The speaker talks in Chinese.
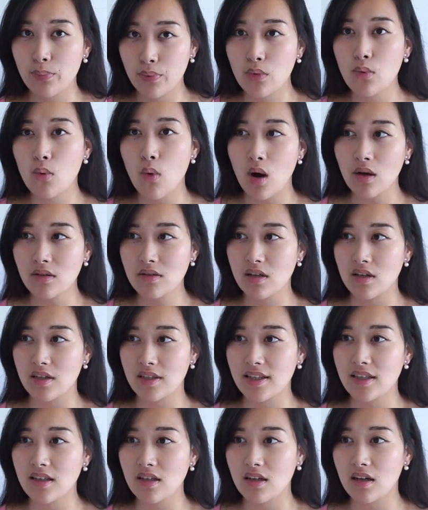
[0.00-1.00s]
曝光的
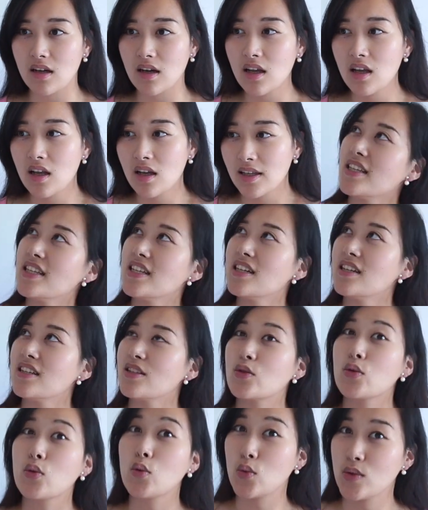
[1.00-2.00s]
一个一个
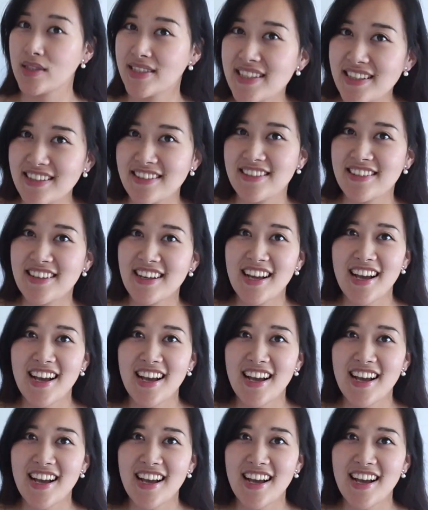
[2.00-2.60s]
途径。